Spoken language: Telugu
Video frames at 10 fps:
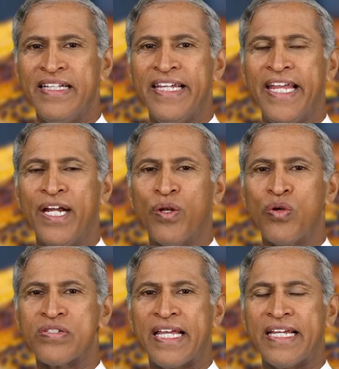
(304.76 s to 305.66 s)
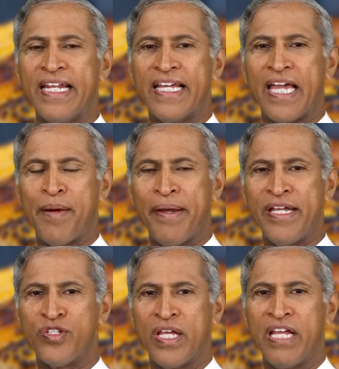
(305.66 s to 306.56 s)
ఈ హెట్రోసైక్లిక్
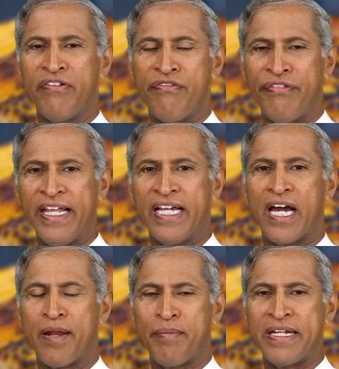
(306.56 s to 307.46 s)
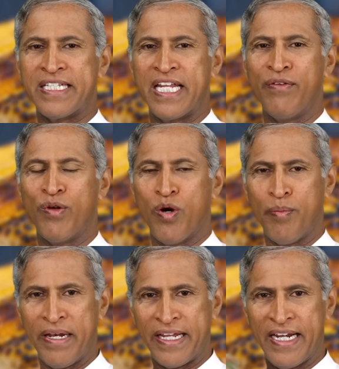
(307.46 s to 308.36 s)
ఎమైన్స్ అనేవి ఫ్రీ కార్బన్స్ అనేవి
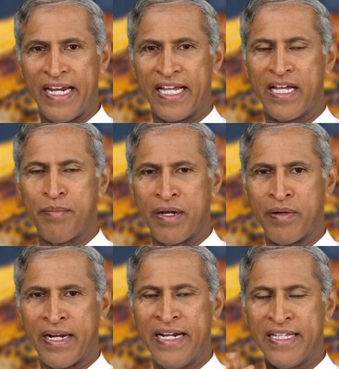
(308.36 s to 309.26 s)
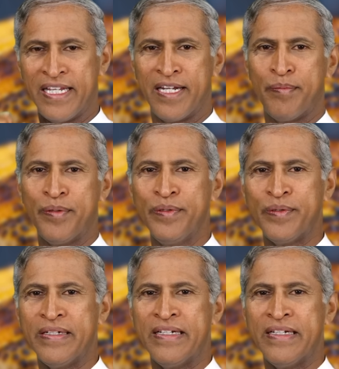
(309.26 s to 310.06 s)
లోపలికి వెళ్ళాక మనం కండి తిన్నప్పుడు